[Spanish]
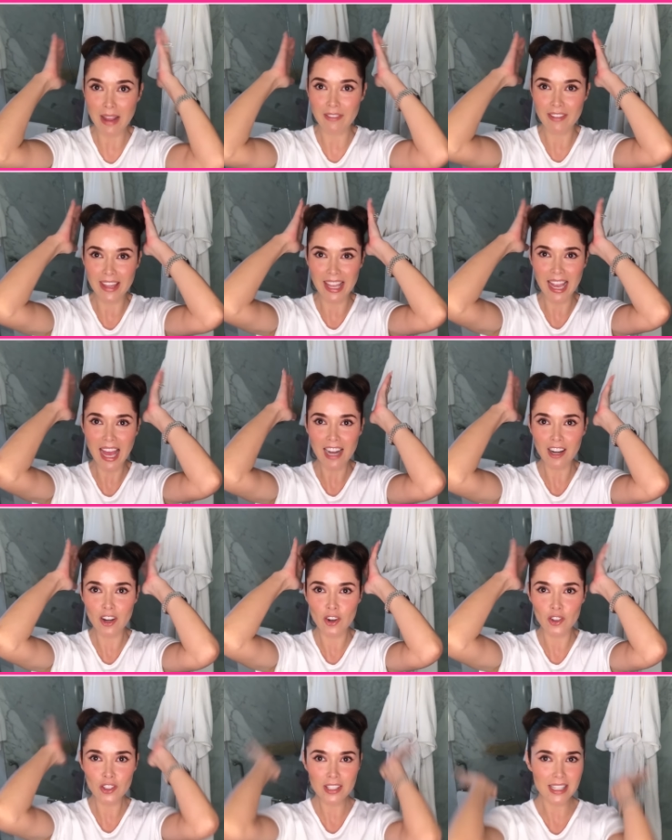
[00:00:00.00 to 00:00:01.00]
para
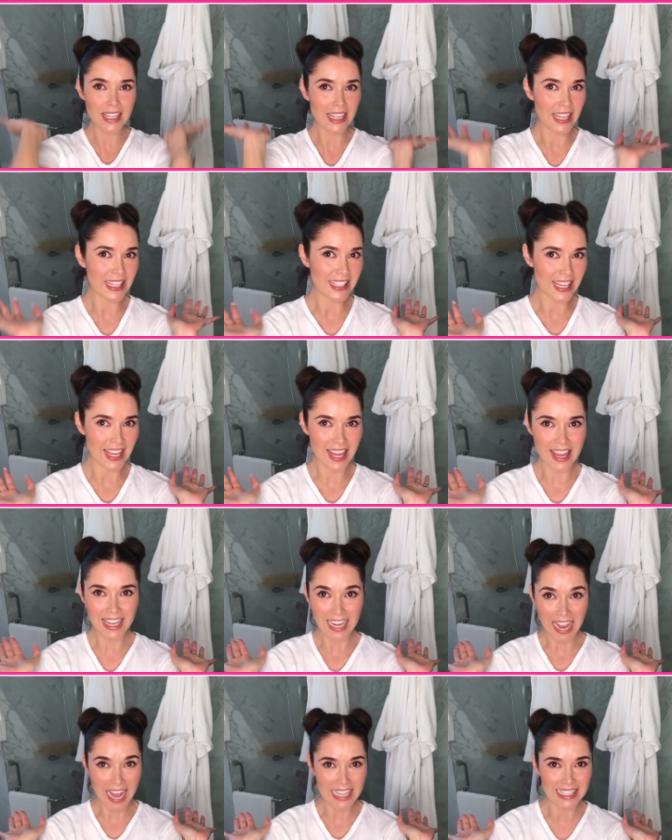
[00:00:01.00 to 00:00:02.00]
fijarlos y que se
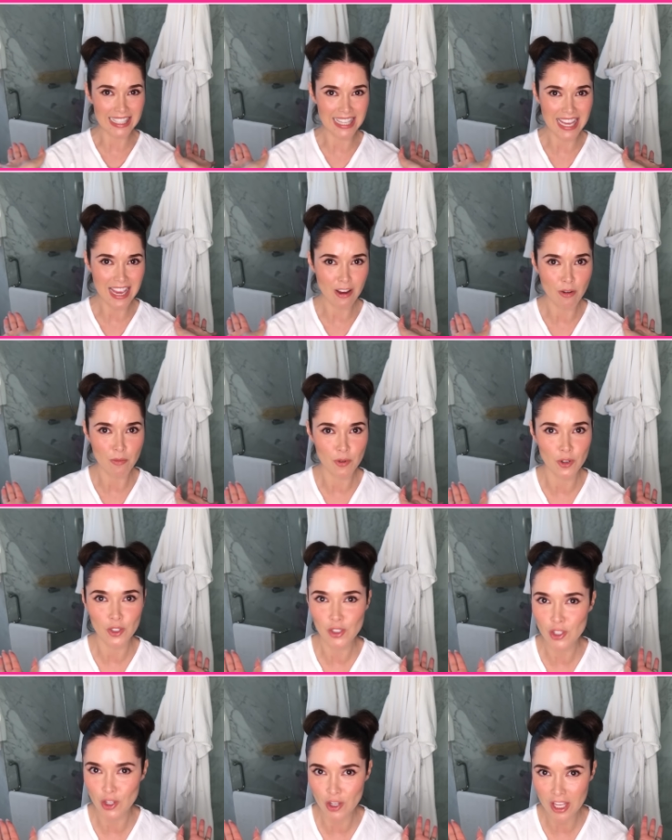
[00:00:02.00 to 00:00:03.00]
queden así como
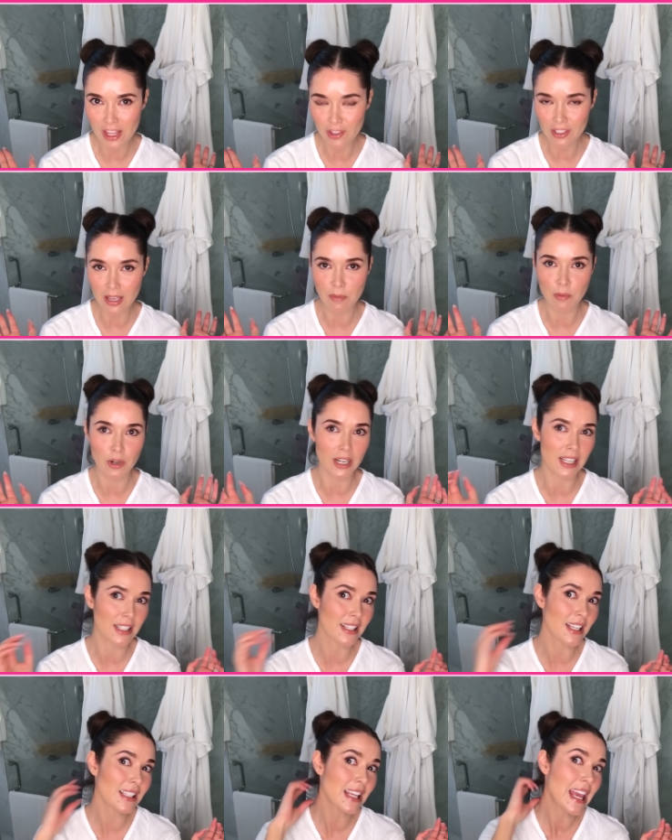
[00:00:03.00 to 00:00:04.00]
unos chonguitos
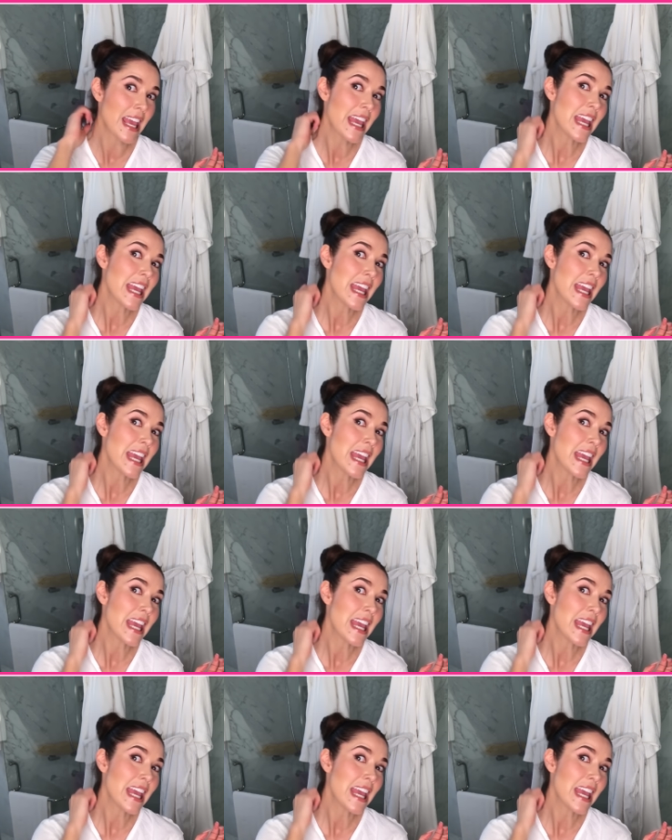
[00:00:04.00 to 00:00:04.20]
japoneses.